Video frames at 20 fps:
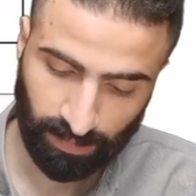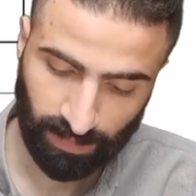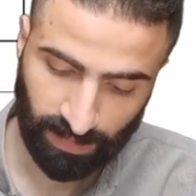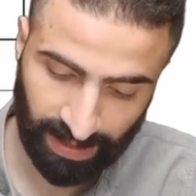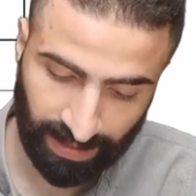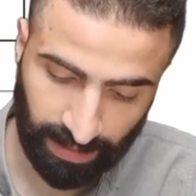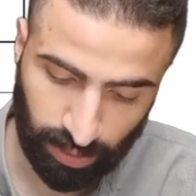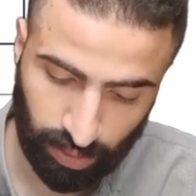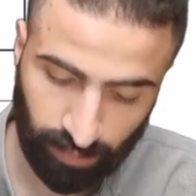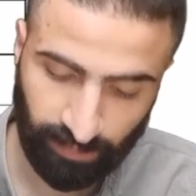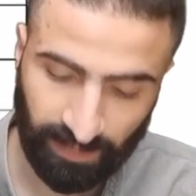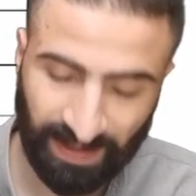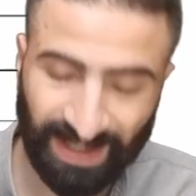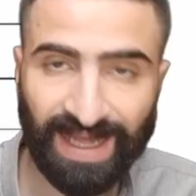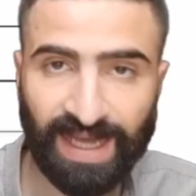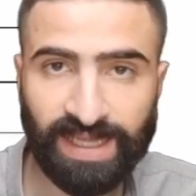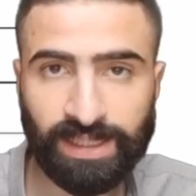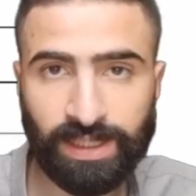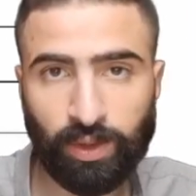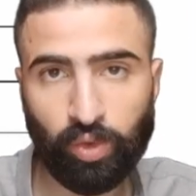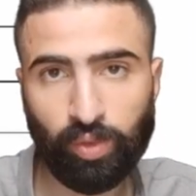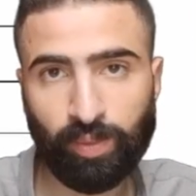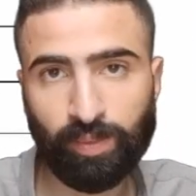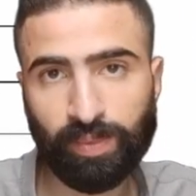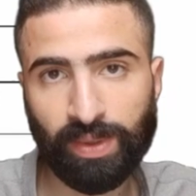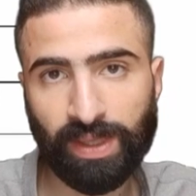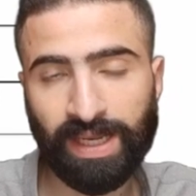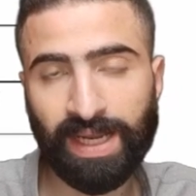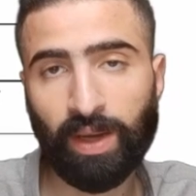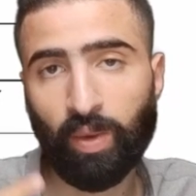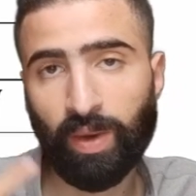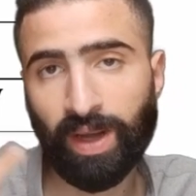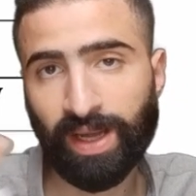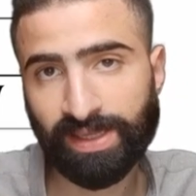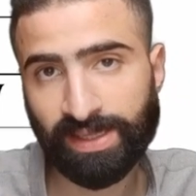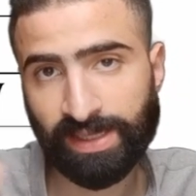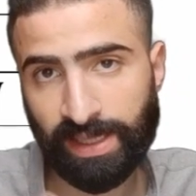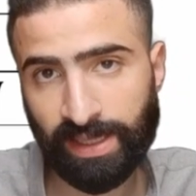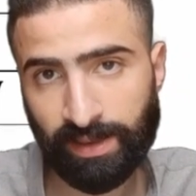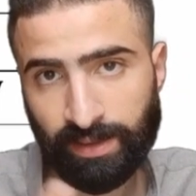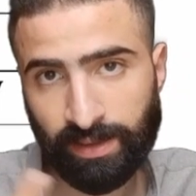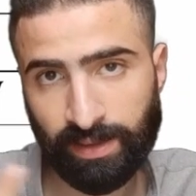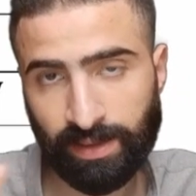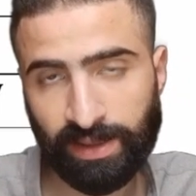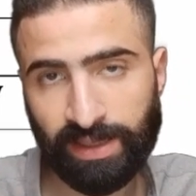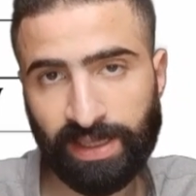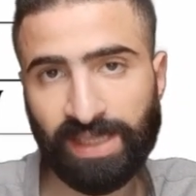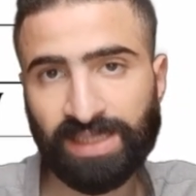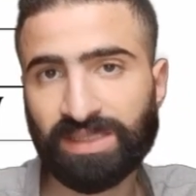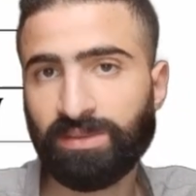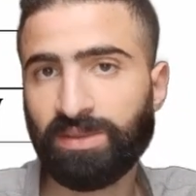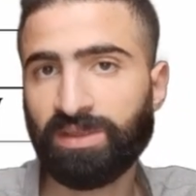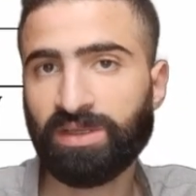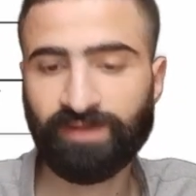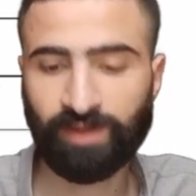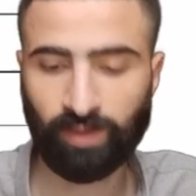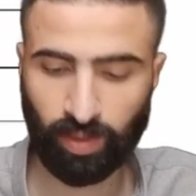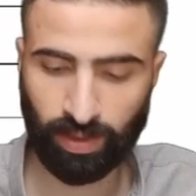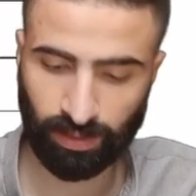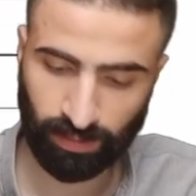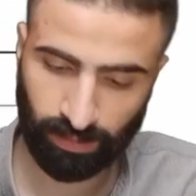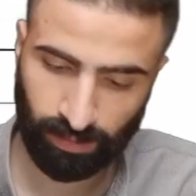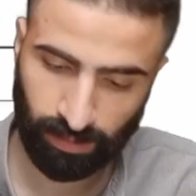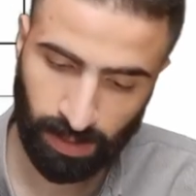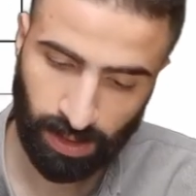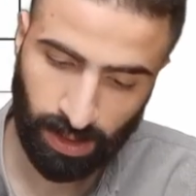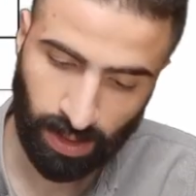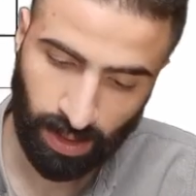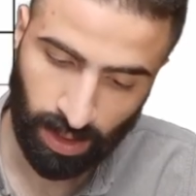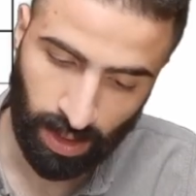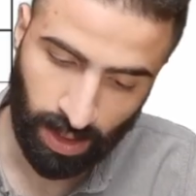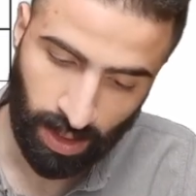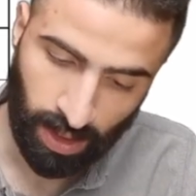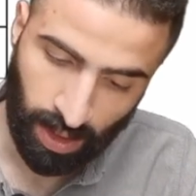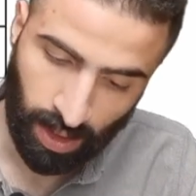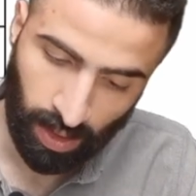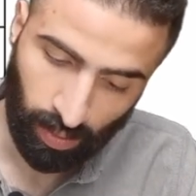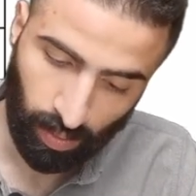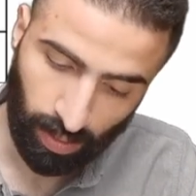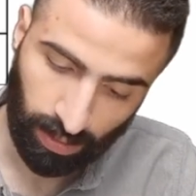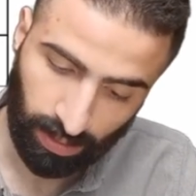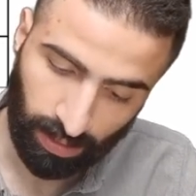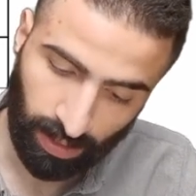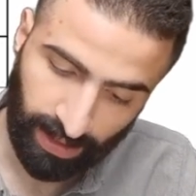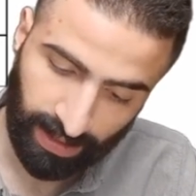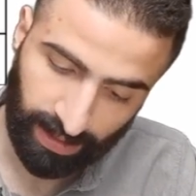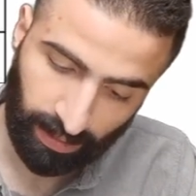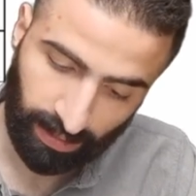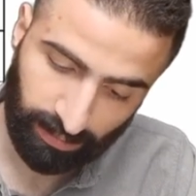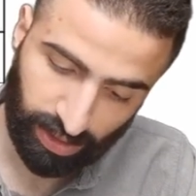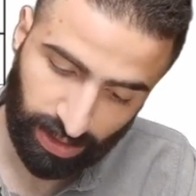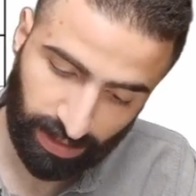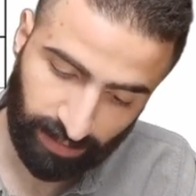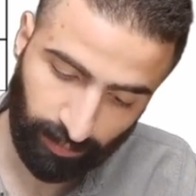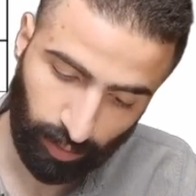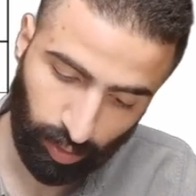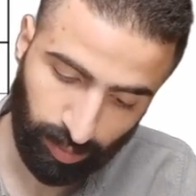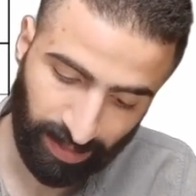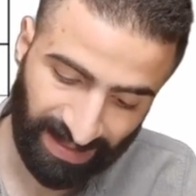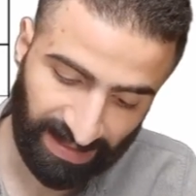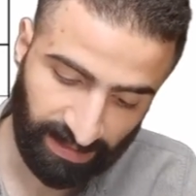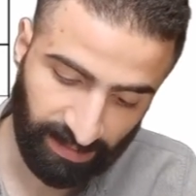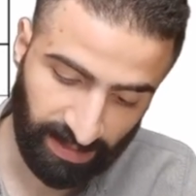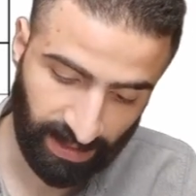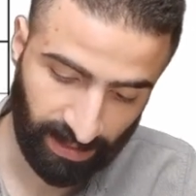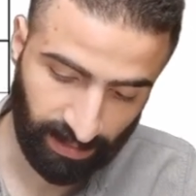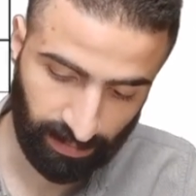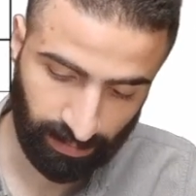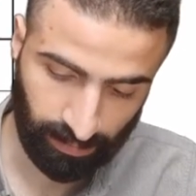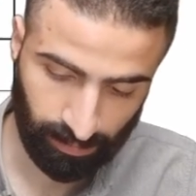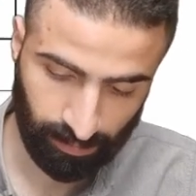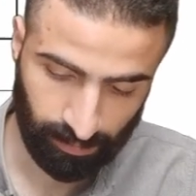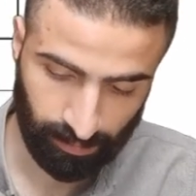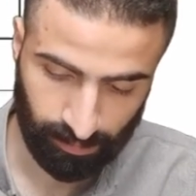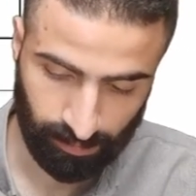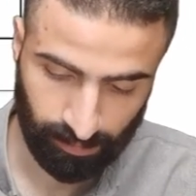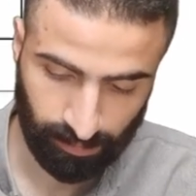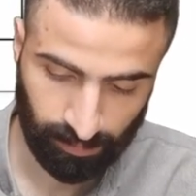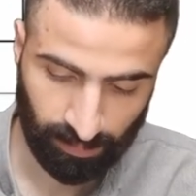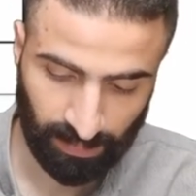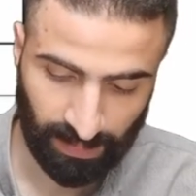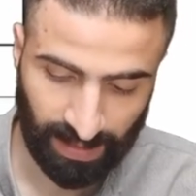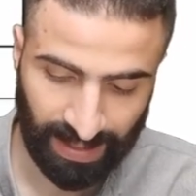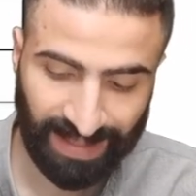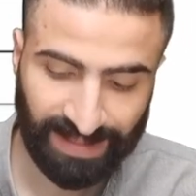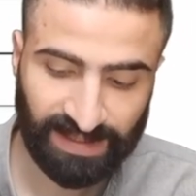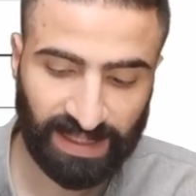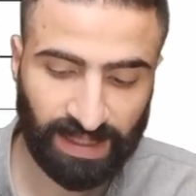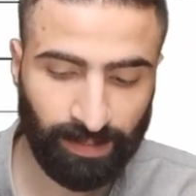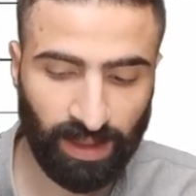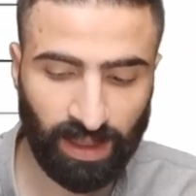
تعال نشوف كده انهي لوب لو خدناه يحسب لنا في 1 والله لو انا مشيت في اللوب اليمين عندي كام